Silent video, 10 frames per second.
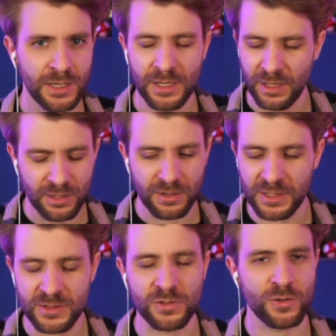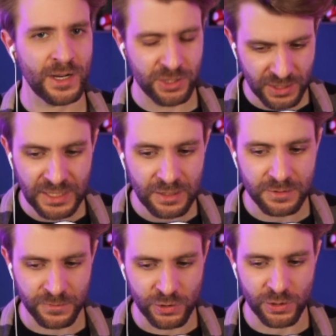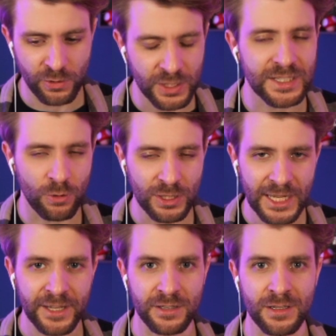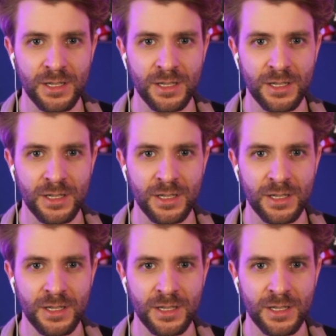irgend, irgend so ein Quatsch. Nee, Fische können auch lernen.